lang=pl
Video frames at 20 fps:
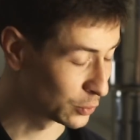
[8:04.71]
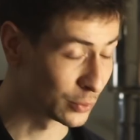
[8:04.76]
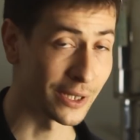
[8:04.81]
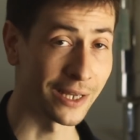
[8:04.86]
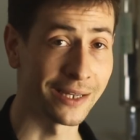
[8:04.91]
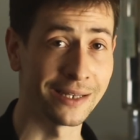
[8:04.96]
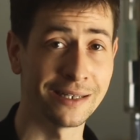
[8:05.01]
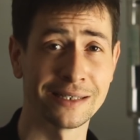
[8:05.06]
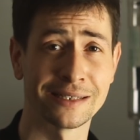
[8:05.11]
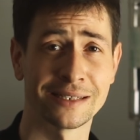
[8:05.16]

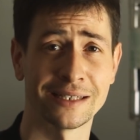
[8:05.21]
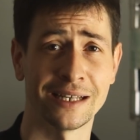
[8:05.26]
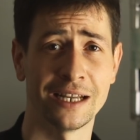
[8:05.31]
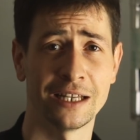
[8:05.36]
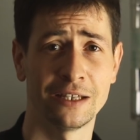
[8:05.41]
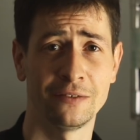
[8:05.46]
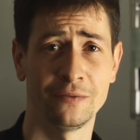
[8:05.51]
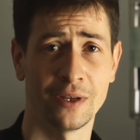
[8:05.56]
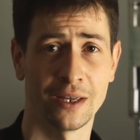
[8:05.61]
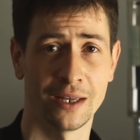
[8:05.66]
tutaj jest
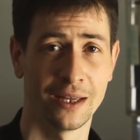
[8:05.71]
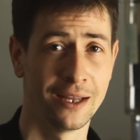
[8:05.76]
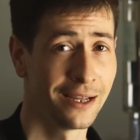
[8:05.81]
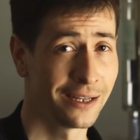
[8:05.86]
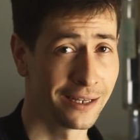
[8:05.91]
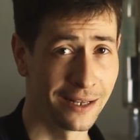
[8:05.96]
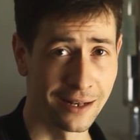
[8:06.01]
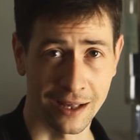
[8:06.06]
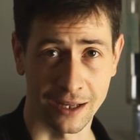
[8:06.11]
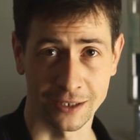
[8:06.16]
zaledwie
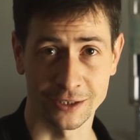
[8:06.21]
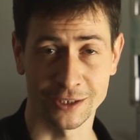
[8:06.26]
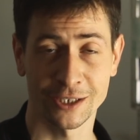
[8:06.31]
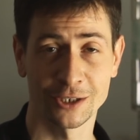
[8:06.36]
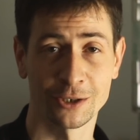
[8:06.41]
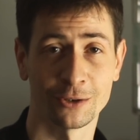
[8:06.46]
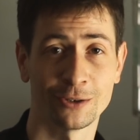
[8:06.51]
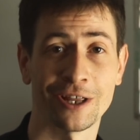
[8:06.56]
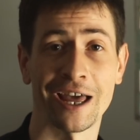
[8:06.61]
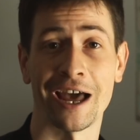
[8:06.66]
kilka
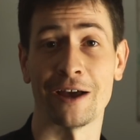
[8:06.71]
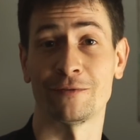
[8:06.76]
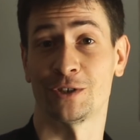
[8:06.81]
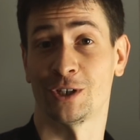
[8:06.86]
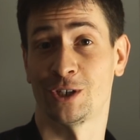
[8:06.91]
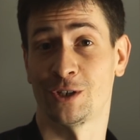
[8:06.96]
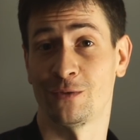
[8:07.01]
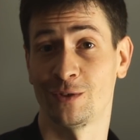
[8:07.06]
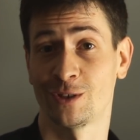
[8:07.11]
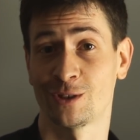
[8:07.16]
kilkadziesiąt, a w
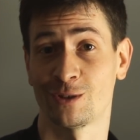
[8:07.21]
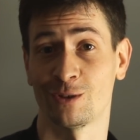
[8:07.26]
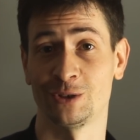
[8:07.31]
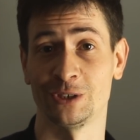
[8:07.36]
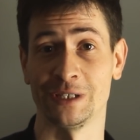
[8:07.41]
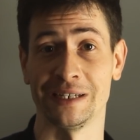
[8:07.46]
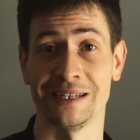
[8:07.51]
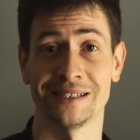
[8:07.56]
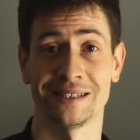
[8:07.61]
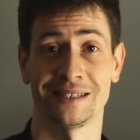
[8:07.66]

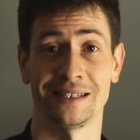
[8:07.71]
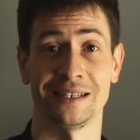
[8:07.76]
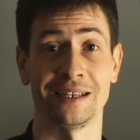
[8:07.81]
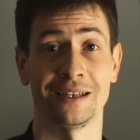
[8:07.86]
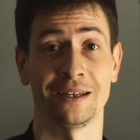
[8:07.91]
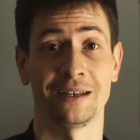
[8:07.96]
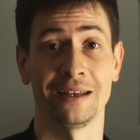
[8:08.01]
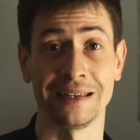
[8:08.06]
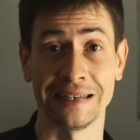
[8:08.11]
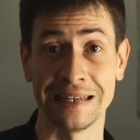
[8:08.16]
rzeczywistości jest
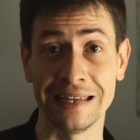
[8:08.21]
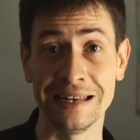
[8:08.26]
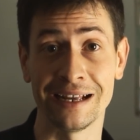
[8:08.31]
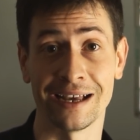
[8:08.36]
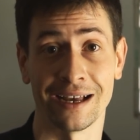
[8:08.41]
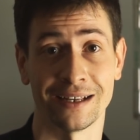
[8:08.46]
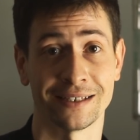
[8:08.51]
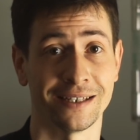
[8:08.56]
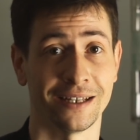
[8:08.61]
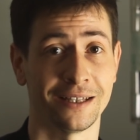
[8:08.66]
ich
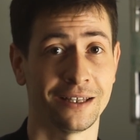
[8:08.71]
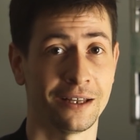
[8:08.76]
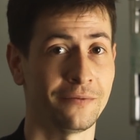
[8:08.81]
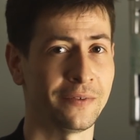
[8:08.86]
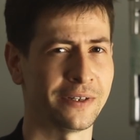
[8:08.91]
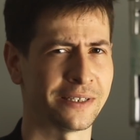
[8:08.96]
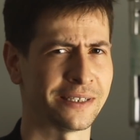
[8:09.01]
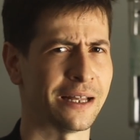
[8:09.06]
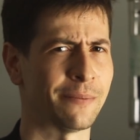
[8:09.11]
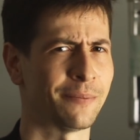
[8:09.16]
kilkaset,
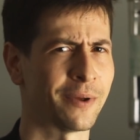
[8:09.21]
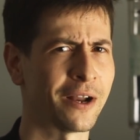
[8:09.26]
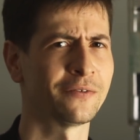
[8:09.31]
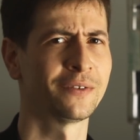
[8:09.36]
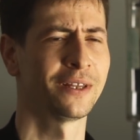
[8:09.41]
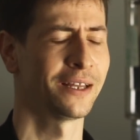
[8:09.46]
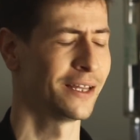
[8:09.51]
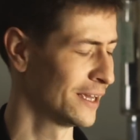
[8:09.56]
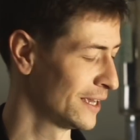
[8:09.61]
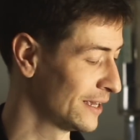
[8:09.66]
więc
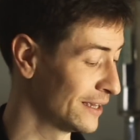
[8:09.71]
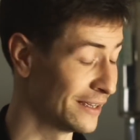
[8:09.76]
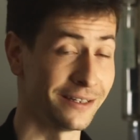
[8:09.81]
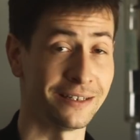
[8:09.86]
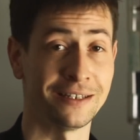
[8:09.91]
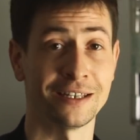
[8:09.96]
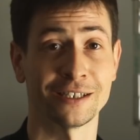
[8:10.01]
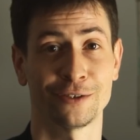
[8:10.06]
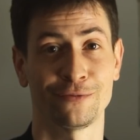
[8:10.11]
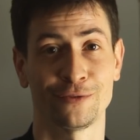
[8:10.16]
naprawdę
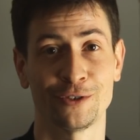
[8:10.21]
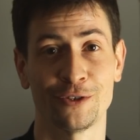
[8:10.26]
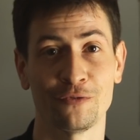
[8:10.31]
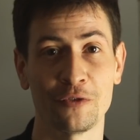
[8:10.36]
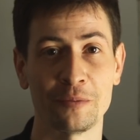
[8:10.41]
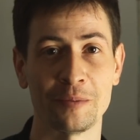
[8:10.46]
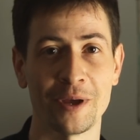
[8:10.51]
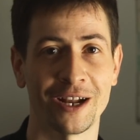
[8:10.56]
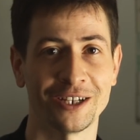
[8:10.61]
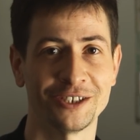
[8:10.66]
jest w
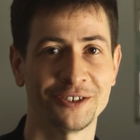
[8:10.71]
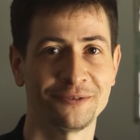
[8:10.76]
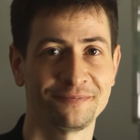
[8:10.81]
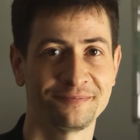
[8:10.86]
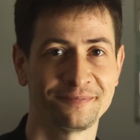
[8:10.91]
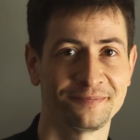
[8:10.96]
czym wybierać.